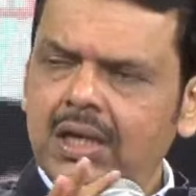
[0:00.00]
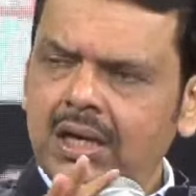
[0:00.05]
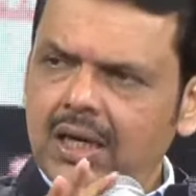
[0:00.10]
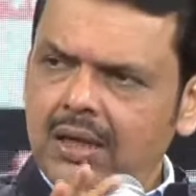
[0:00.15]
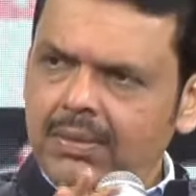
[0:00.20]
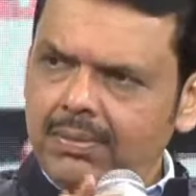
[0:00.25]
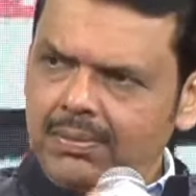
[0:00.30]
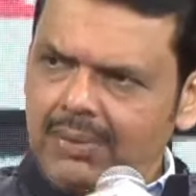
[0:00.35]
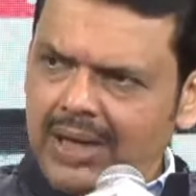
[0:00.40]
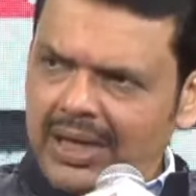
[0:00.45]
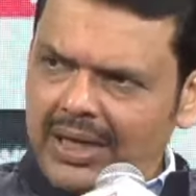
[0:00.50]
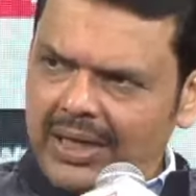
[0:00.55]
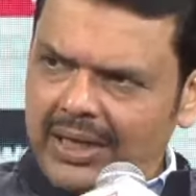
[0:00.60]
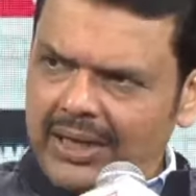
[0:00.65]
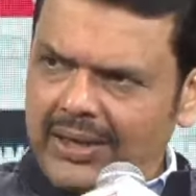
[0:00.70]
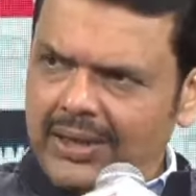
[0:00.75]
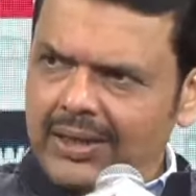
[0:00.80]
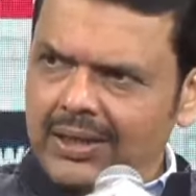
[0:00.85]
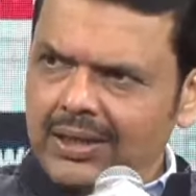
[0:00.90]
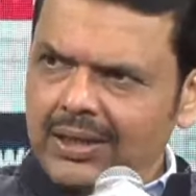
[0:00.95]
हम माने
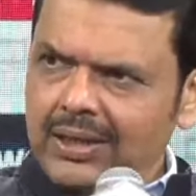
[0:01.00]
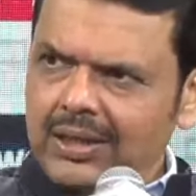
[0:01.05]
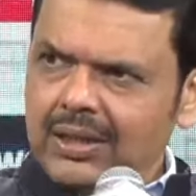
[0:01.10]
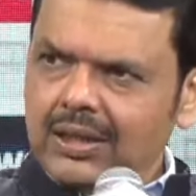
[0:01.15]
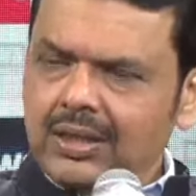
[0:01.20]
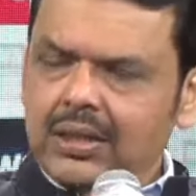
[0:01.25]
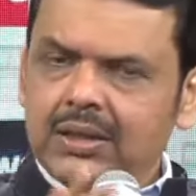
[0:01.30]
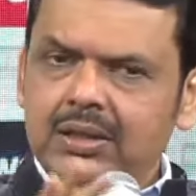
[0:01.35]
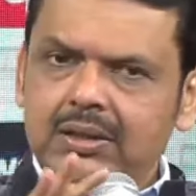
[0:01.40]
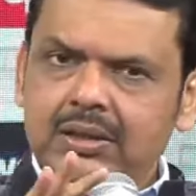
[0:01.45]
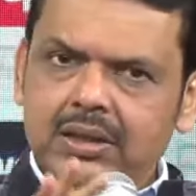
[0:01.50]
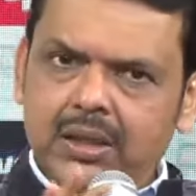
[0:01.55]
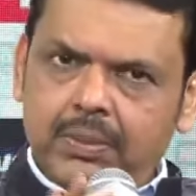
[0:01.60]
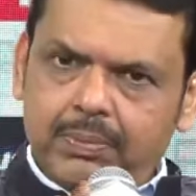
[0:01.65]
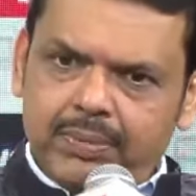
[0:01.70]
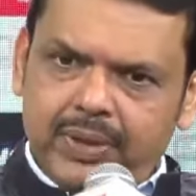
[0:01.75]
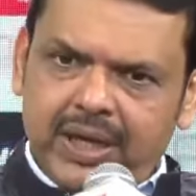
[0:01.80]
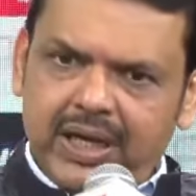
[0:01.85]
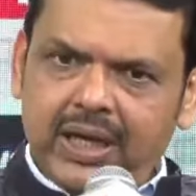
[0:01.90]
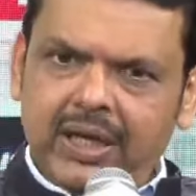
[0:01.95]
तब
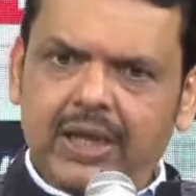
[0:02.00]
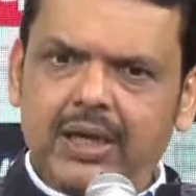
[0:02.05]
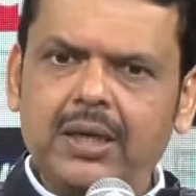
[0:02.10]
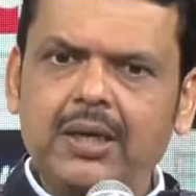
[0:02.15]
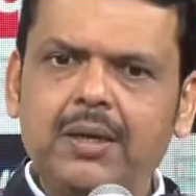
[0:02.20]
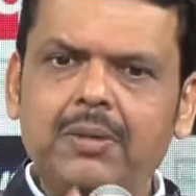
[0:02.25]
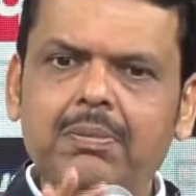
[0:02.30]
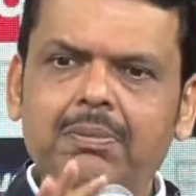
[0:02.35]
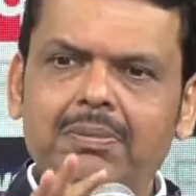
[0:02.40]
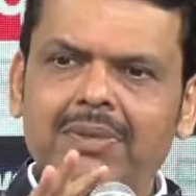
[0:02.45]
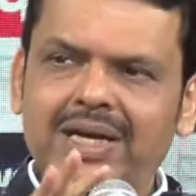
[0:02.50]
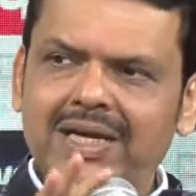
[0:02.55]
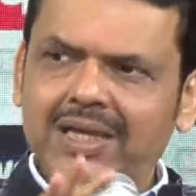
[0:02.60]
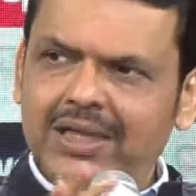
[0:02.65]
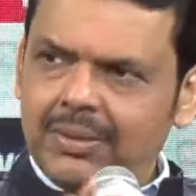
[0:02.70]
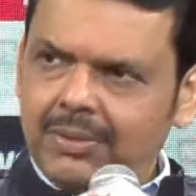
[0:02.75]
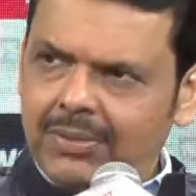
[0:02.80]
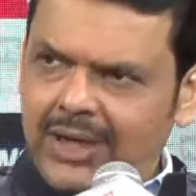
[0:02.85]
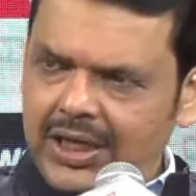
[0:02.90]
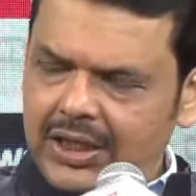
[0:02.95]
भी मैं ये
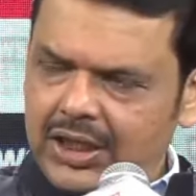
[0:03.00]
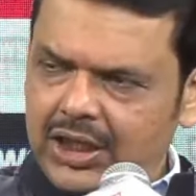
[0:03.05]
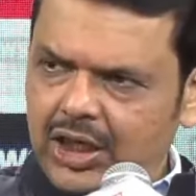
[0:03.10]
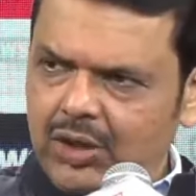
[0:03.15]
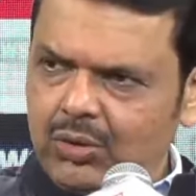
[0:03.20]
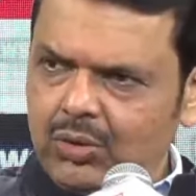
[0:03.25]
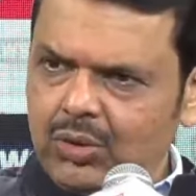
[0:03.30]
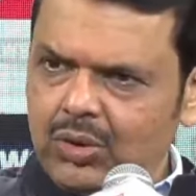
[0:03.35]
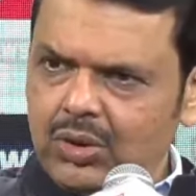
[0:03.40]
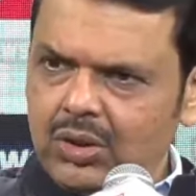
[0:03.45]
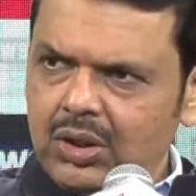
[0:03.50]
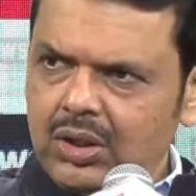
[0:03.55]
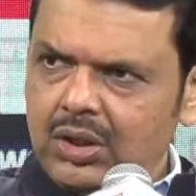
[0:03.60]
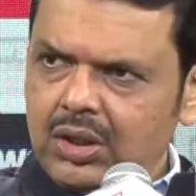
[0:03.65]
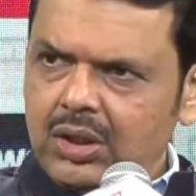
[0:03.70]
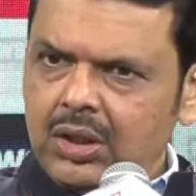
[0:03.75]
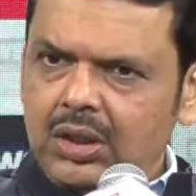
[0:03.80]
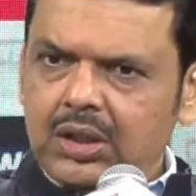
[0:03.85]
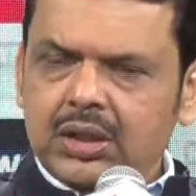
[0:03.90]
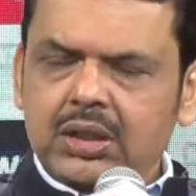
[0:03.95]
मानता हूं
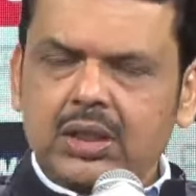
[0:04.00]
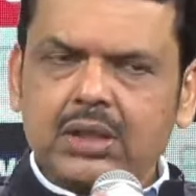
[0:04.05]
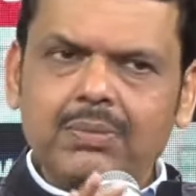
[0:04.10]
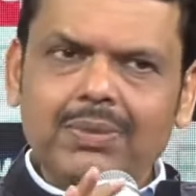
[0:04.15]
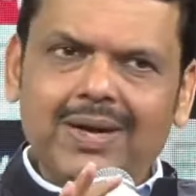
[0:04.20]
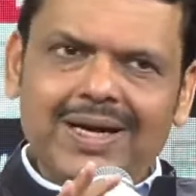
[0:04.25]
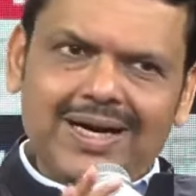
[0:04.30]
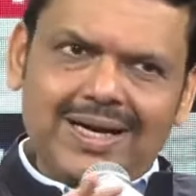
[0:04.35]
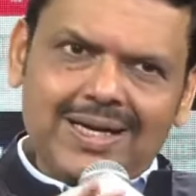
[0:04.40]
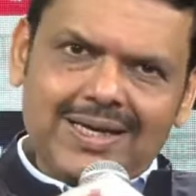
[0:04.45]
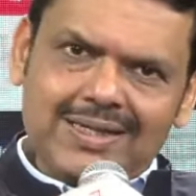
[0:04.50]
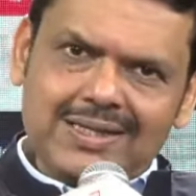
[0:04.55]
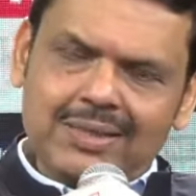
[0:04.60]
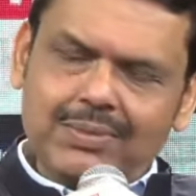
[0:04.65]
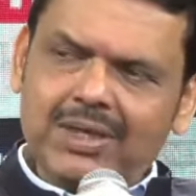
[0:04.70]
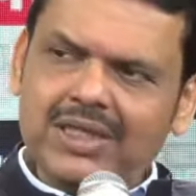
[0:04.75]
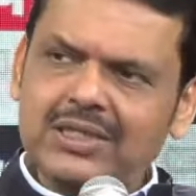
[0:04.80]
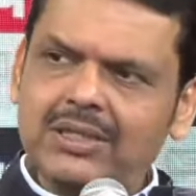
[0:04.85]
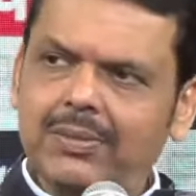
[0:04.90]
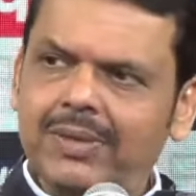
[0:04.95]
कि मराठा
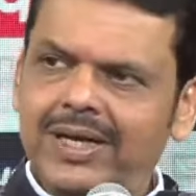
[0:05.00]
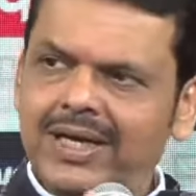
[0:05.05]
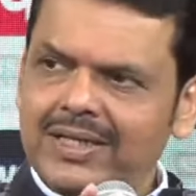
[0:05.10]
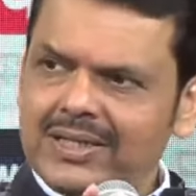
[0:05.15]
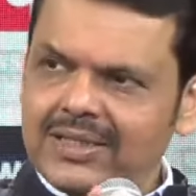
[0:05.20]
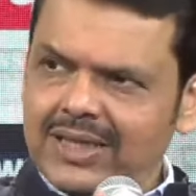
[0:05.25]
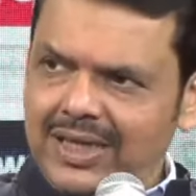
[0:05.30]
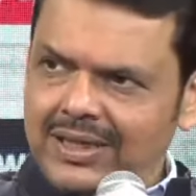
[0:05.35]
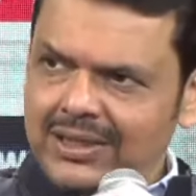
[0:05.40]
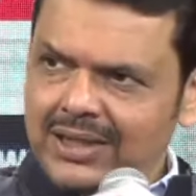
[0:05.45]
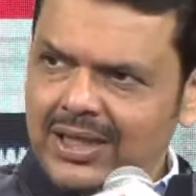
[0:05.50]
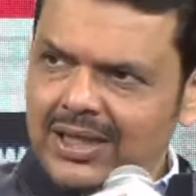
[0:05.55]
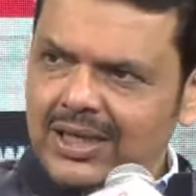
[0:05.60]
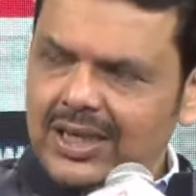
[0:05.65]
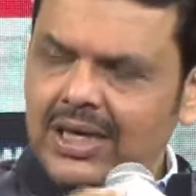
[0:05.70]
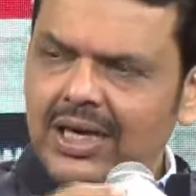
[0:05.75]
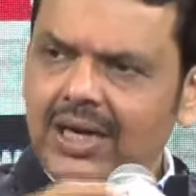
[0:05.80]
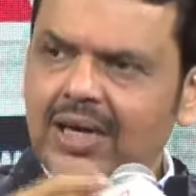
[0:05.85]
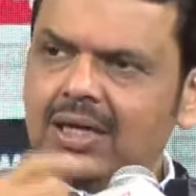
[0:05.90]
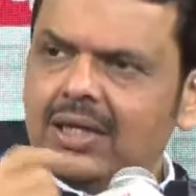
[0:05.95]
समाज हमारे साथ
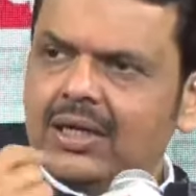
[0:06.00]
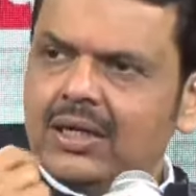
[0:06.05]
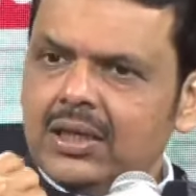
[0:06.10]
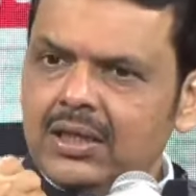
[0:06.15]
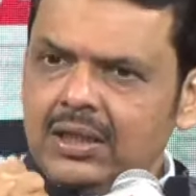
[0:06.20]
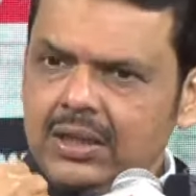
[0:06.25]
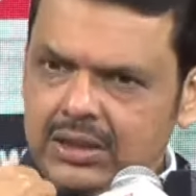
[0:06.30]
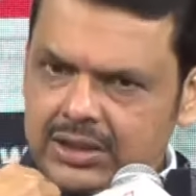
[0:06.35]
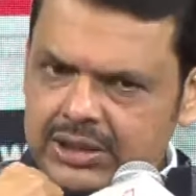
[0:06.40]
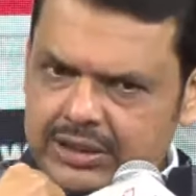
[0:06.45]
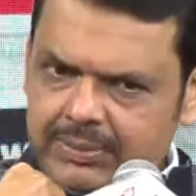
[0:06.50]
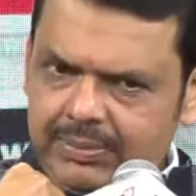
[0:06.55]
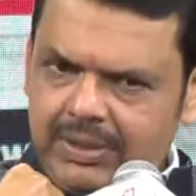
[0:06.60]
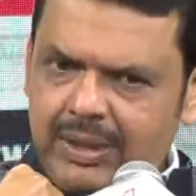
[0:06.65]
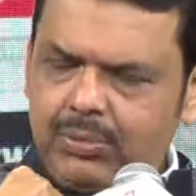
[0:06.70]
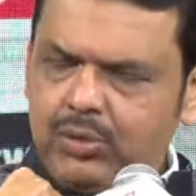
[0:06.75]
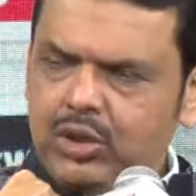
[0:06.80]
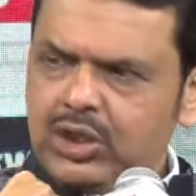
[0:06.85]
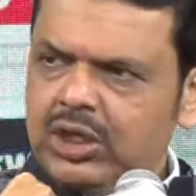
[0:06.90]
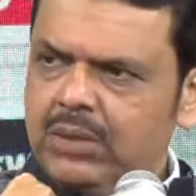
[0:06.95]
रहेगा जब मैं
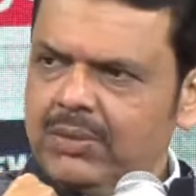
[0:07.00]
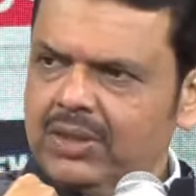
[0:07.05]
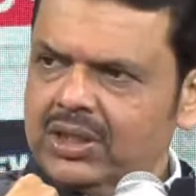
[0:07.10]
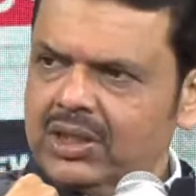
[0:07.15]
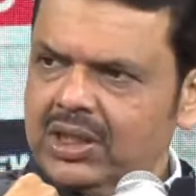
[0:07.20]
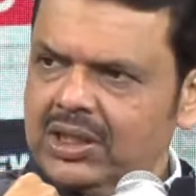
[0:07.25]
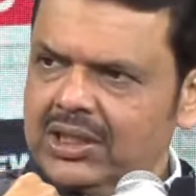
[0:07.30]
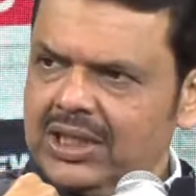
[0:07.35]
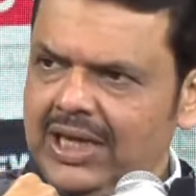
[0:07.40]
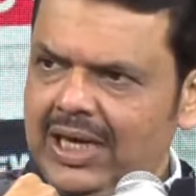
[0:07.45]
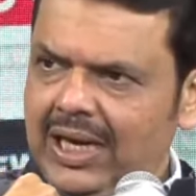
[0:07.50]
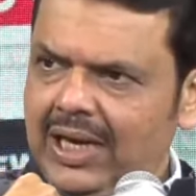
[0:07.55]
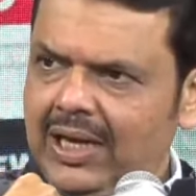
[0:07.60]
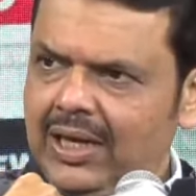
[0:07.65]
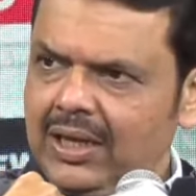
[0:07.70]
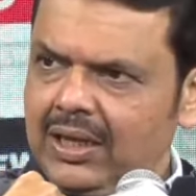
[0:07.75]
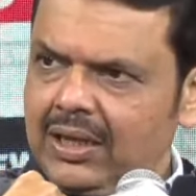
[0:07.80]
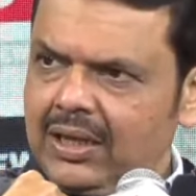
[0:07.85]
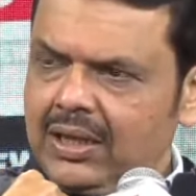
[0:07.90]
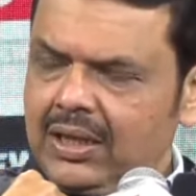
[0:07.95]
मुख्यमंत्री था
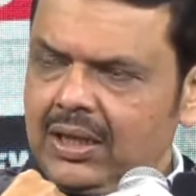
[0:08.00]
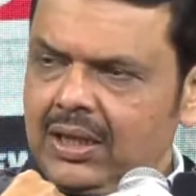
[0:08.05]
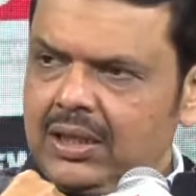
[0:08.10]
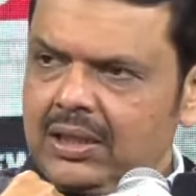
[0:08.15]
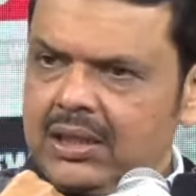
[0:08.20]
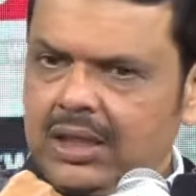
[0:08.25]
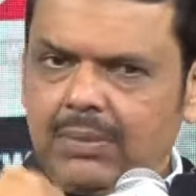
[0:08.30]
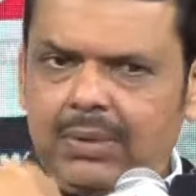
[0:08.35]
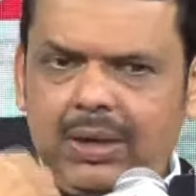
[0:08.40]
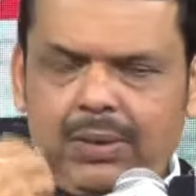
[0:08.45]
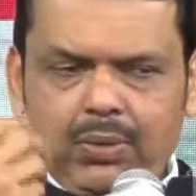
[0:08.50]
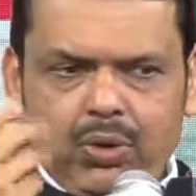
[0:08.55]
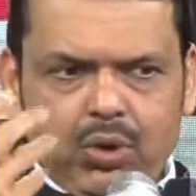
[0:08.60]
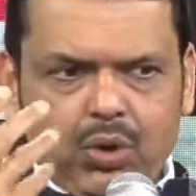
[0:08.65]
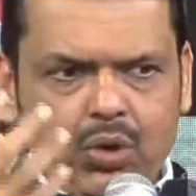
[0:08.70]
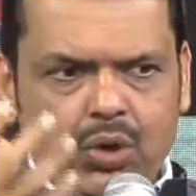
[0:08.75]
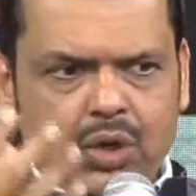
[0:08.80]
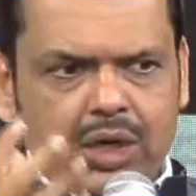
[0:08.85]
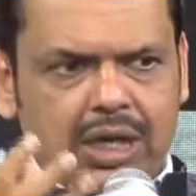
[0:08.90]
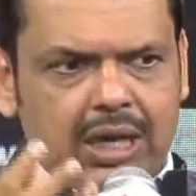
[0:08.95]
तब हम
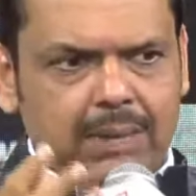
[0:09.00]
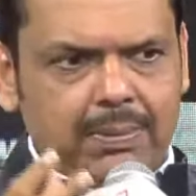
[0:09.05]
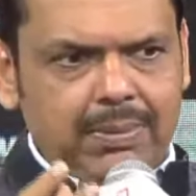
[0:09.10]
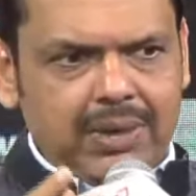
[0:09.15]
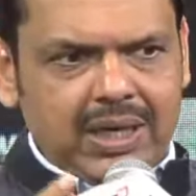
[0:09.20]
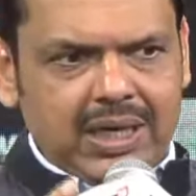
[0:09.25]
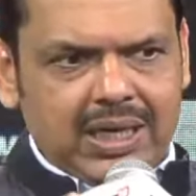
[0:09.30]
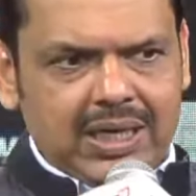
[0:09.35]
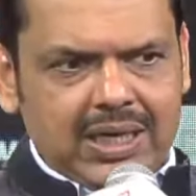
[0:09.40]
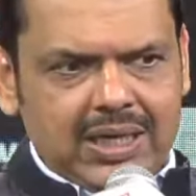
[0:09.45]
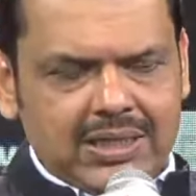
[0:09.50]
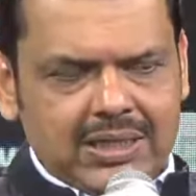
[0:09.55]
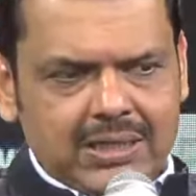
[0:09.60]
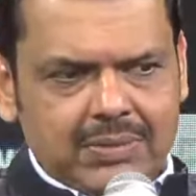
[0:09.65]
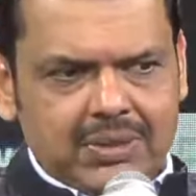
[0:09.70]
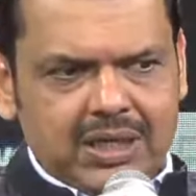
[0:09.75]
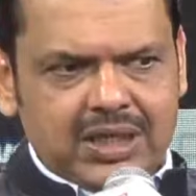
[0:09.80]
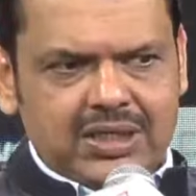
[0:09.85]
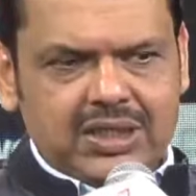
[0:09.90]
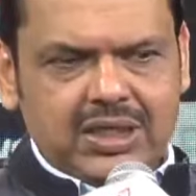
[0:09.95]
लोगों ने मराठा
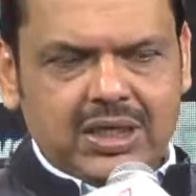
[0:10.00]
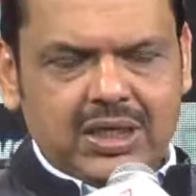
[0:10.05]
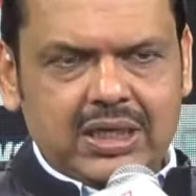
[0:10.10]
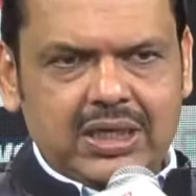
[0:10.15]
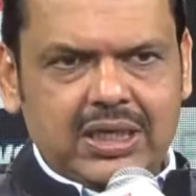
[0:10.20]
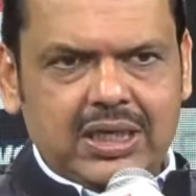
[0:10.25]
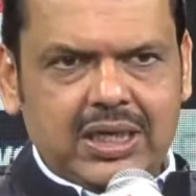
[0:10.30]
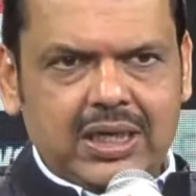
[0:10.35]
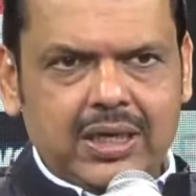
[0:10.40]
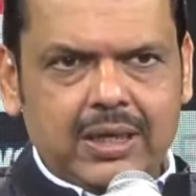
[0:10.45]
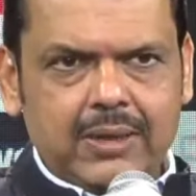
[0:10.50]
समाज के लिए